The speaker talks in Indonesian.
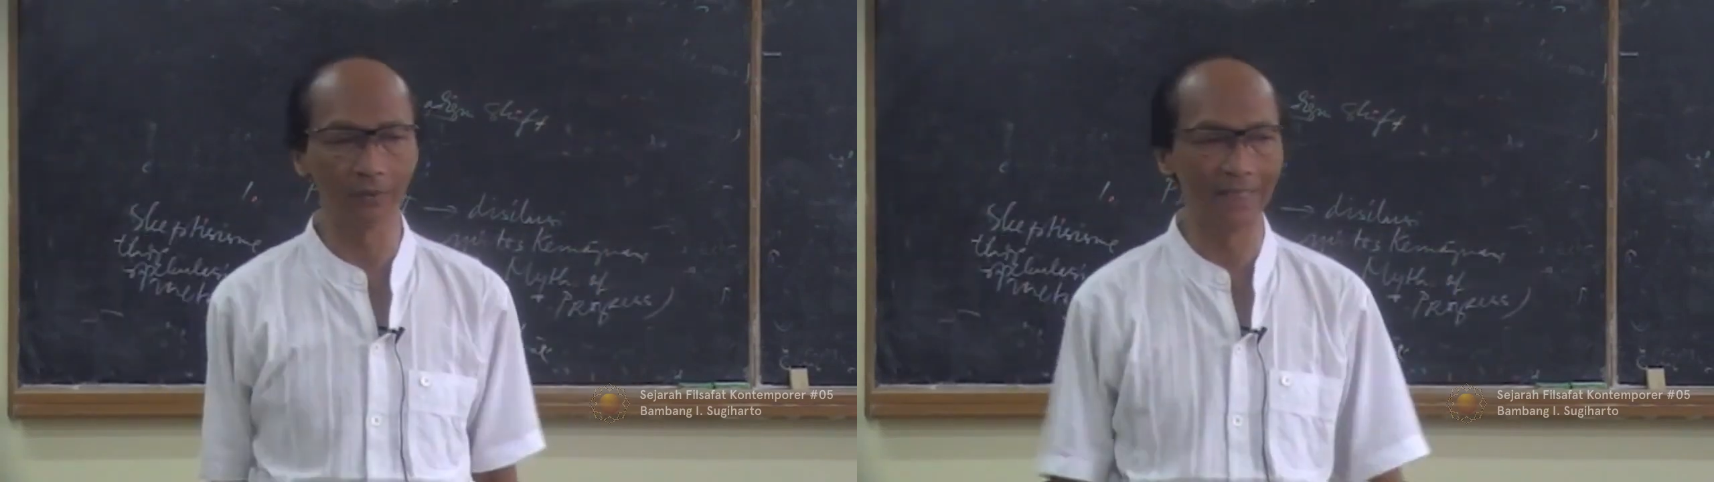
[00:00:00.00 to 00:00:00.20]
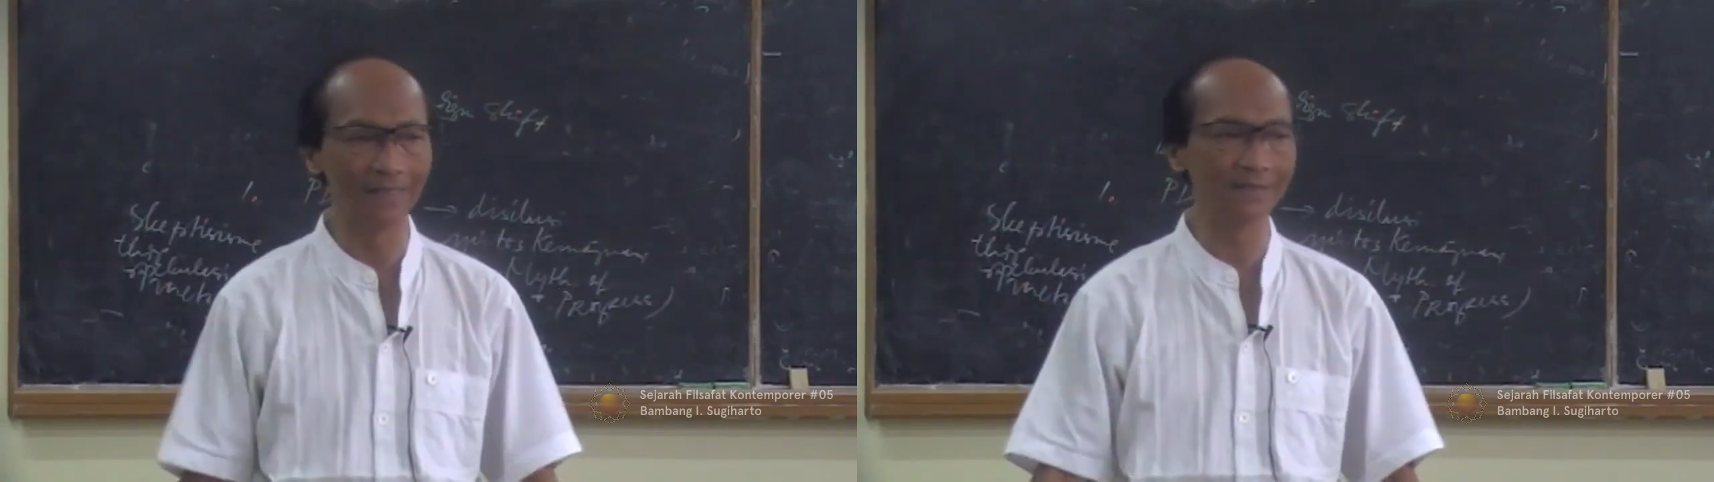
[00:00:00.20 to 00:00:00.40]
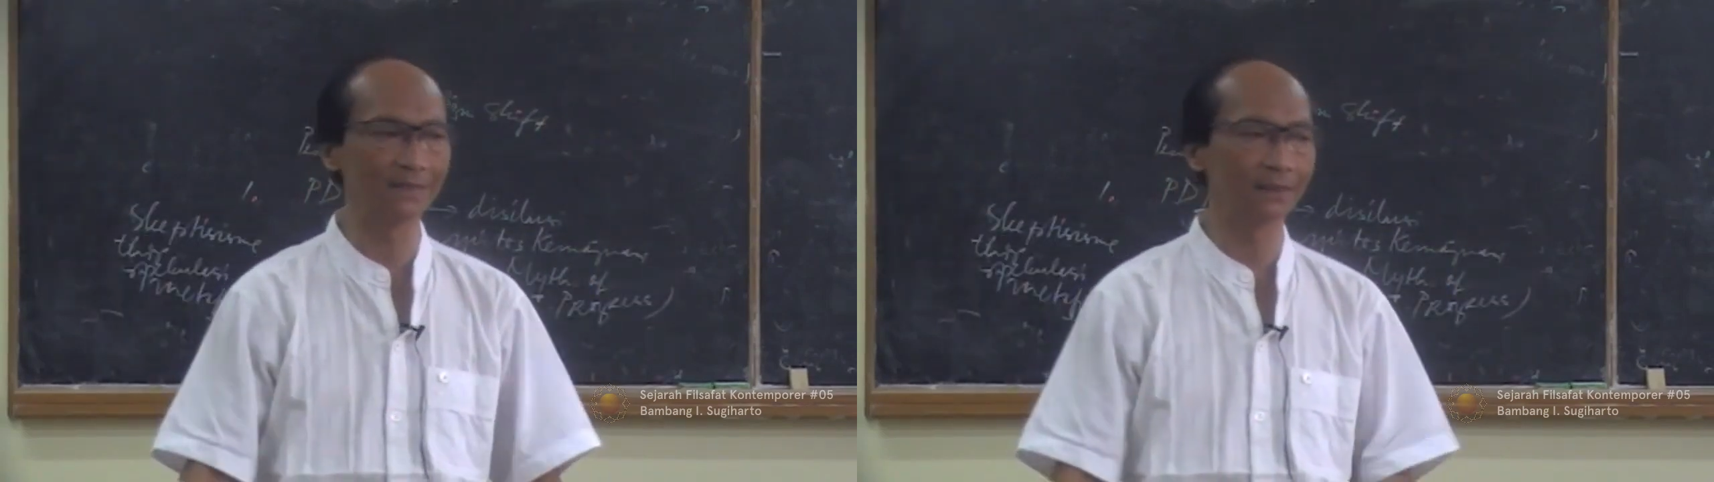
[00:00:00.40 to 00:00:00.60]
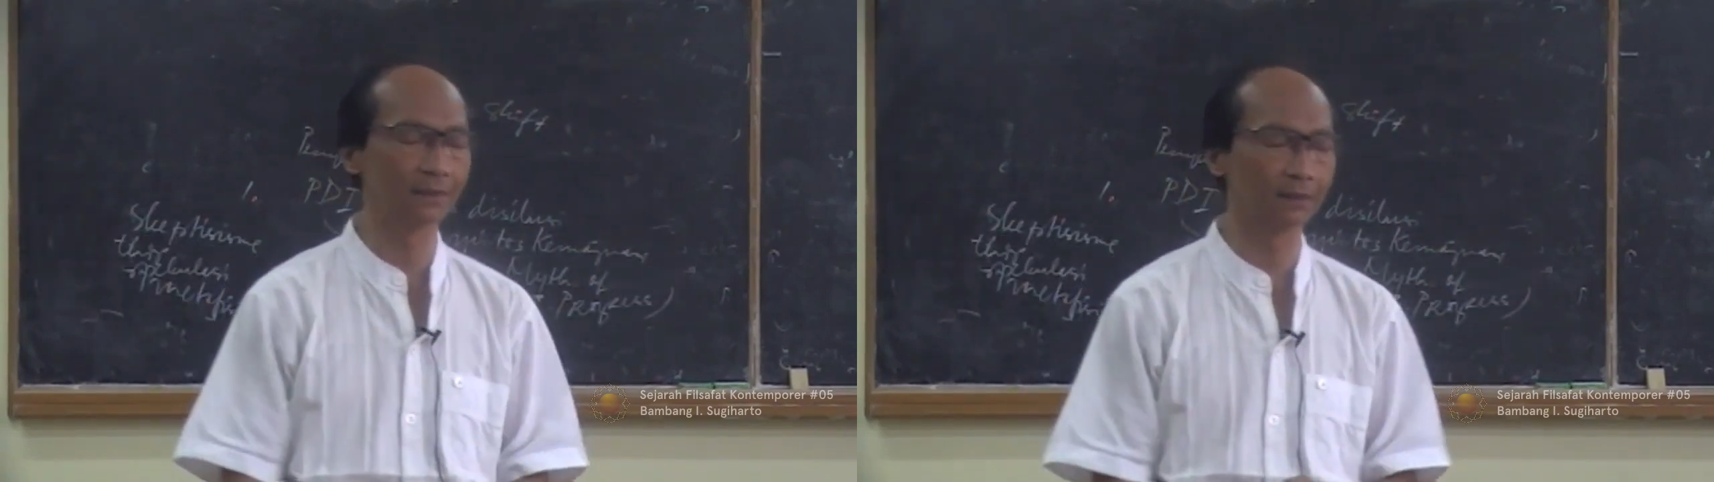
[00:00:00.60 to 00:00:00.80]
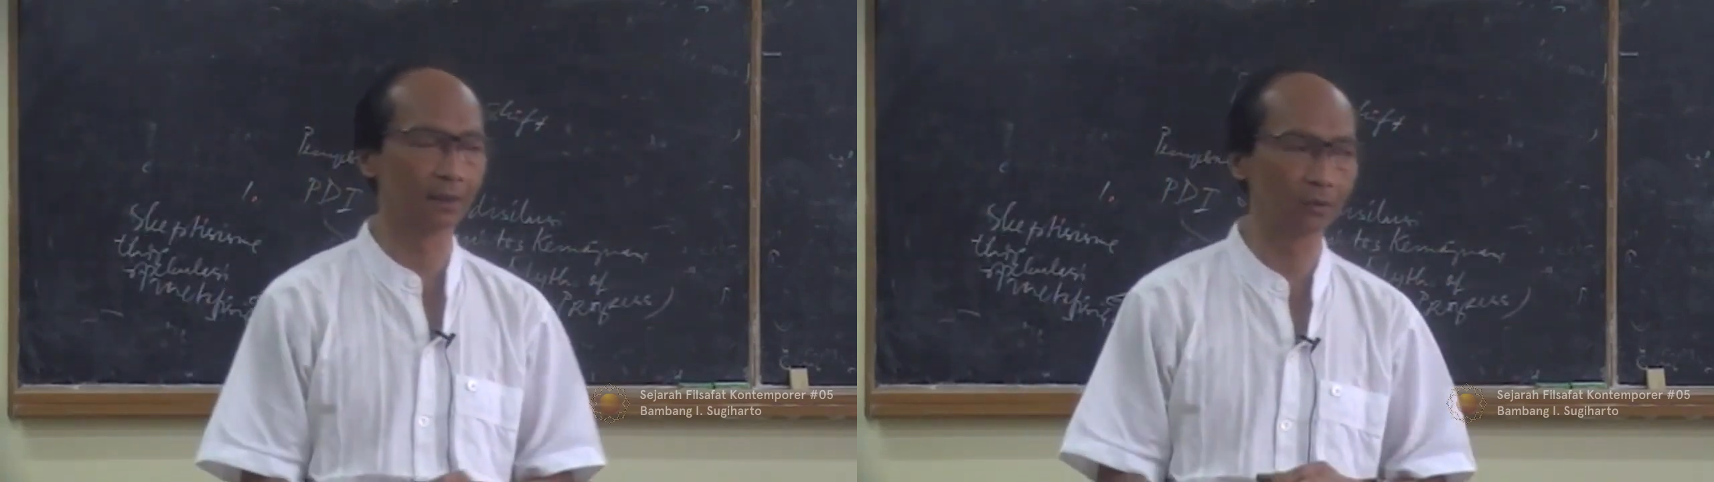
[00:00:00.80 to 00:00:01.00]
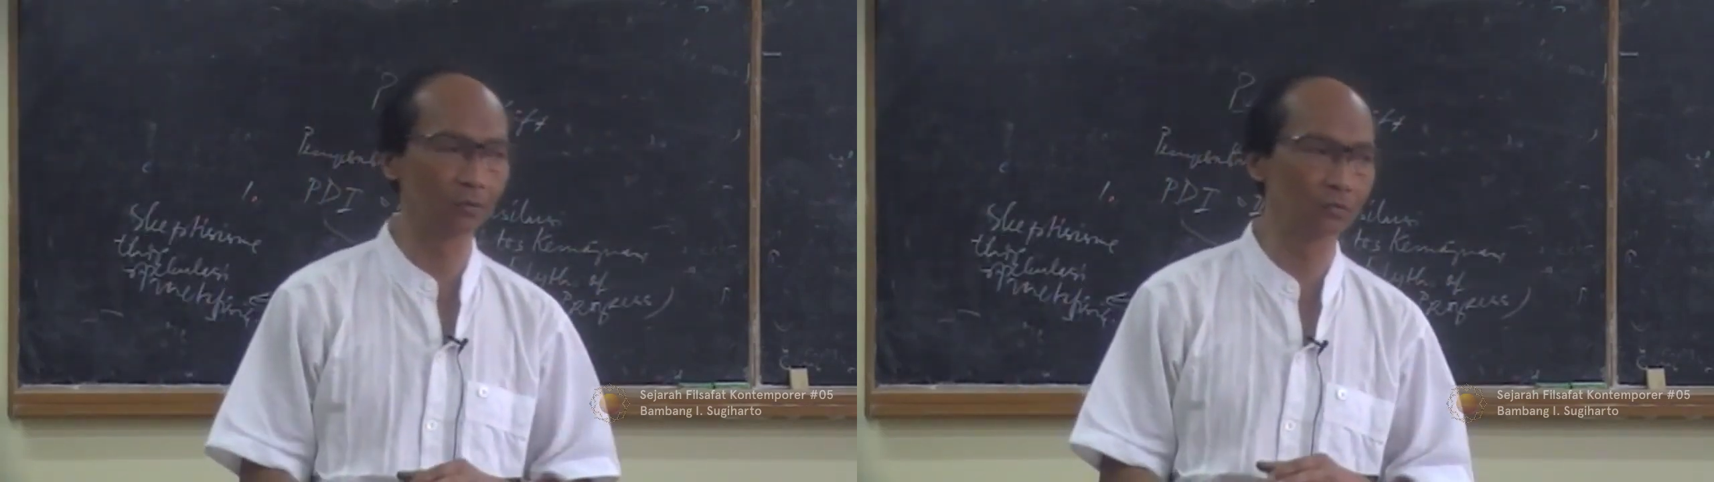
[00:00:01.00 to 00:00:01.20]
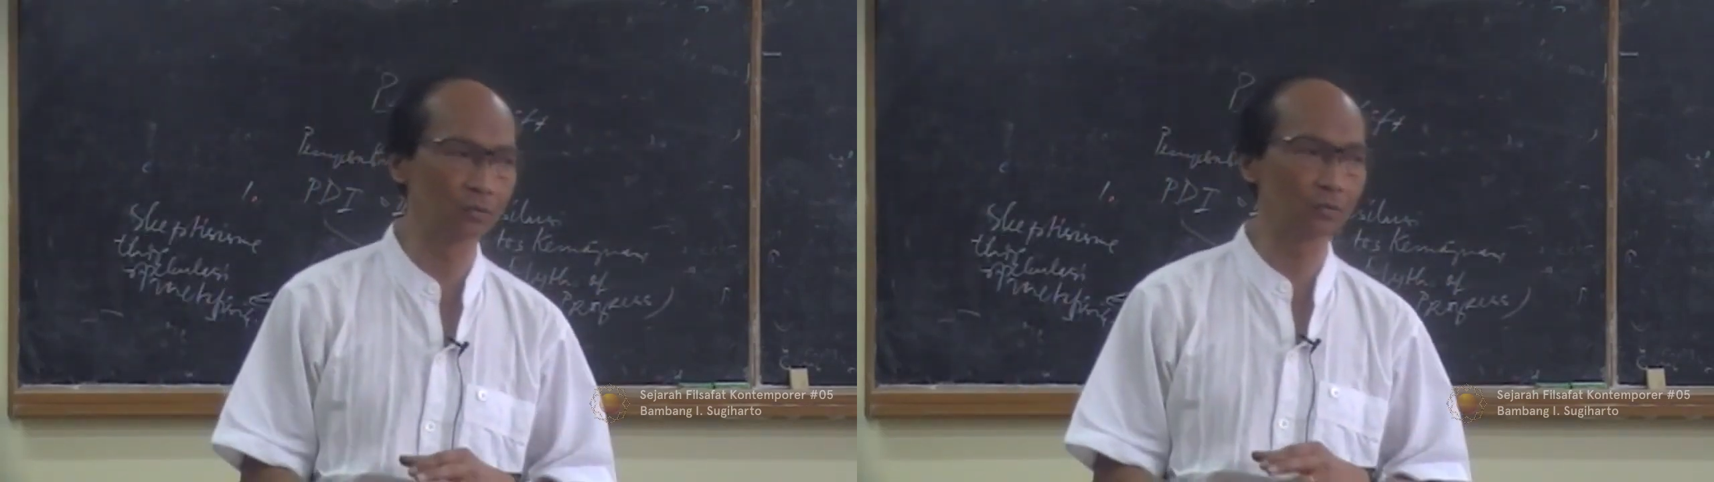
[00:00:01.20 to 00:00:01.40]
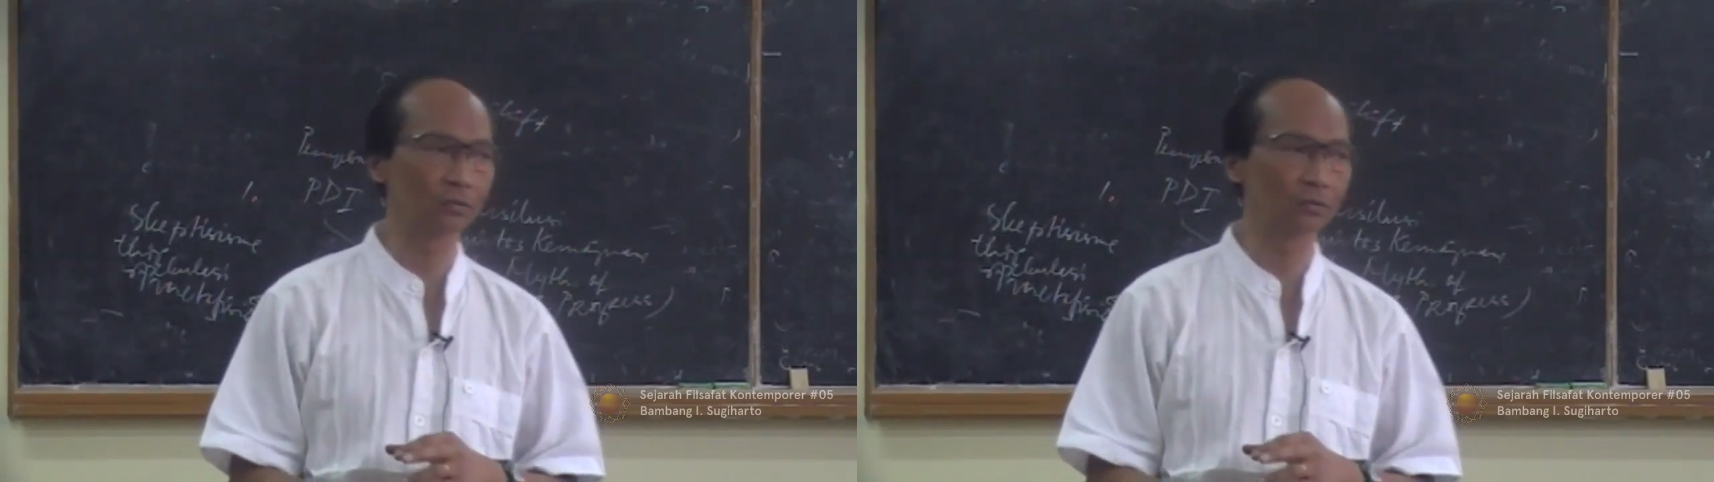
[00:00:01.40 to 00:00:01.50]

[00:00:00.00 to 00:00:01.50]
idealistik dan terlalu